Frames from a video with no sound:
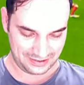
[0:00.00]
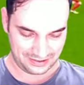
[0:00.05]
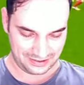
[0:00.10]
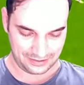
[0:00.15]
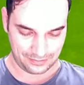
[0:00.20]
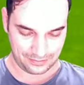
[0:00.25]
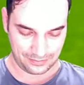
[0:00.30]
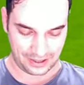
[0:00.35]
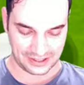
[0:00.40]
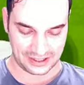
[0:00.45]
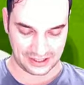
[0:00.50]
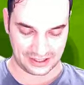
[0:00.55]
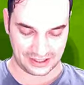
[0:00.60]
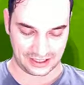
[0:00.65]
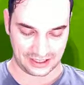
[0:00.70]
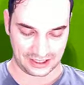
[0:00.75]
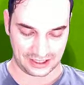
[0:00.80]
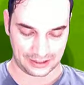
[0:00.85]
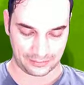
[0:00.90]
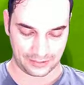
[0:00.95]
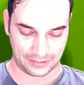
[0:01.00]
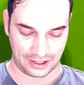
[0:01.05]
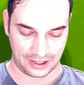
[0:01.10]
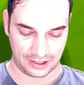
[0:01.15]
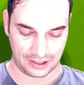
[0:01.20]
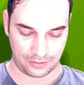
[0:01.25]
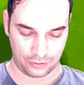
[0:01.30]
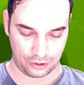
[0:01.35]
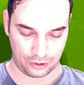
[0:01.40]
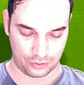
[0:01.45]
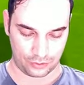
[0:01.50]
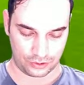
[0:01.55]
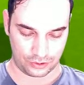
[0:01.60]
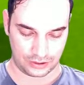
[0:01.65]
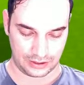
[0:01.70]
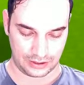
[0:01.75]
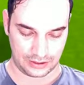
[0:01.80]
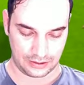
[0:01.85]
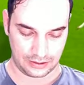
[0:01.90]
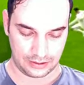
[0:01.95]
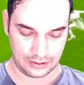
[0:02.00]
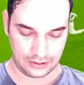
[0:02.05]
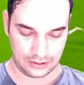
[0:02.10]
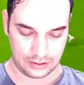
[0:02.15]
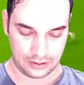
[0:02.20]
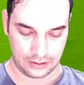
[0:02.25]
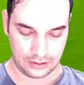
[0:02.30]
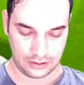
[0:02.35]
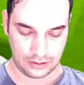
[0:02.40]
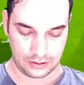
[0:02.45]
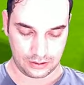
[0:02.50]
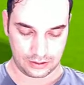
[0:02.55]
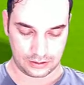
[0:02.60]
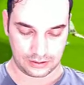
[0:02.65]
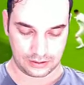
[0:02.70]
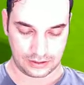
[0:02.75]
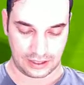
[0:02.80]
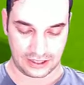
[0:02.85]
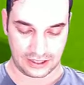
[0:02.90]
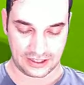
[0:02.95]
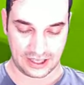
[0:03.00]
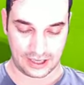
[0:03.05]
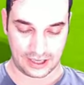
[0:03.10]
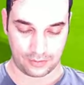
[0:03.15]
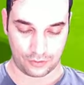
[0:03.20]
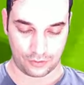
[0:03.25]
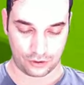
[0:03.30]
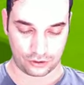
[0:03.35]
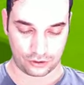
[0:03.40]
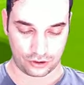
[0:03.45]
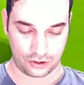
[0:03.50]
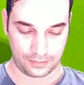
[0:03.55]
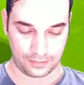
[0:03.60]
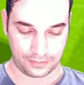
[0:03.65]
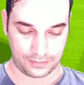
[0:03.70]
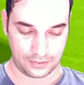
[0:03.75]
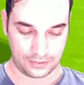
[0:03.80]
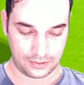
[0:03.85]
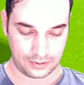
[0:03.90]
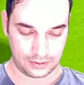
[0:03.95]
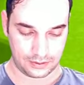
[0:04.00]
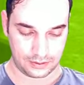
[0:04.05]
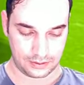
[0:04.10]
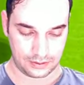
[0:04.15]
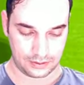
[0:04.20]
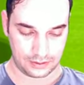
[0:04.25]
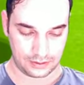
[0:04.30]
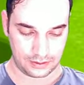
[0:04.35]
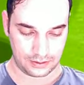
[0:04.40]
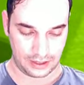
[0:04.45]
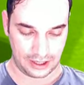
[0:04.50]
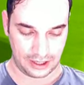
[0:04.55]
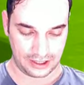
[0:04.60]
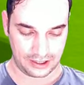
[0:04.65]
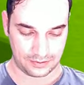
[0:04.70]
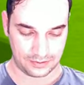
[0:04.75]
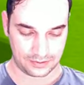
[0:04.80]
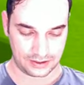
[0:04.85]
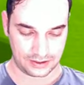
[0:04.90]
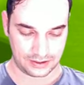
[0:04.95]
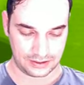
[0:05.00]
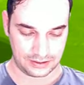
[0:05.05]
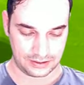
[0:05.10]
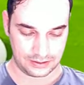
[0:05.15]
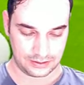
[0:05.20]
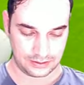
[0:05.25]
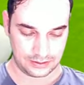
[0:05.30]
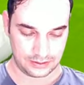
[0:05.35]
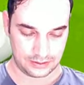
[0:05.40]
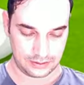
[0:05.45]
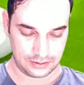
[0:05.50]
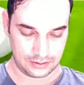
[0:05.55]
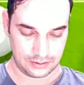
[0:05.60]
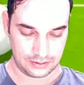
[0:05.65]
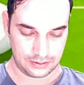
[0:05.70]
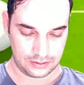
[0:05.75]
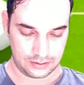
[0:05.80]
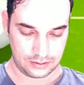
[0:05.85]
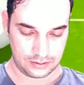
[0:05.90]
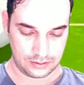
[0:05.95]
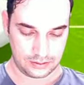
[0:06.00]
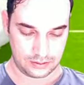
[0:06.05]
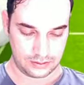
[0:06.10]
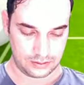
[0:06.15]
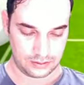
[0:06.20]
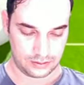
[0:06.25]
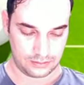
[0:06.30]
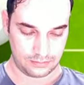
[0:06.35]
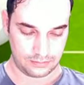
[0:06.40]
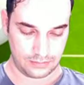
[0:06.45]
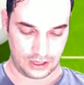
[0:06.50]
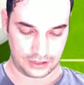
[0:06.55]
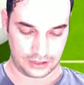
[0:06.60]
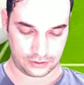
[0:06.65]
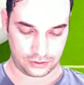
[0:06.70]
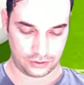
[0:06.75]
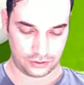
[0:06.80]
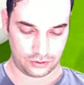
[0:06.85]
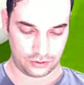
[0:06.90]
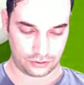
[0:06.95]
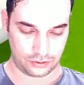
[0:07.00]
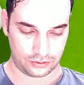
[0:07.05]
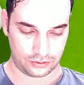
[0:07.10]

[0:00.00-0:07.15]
Bazen dikkatim dağılabiliyor bu yüzden. Geçer mi o top? Alır mısın? Erkin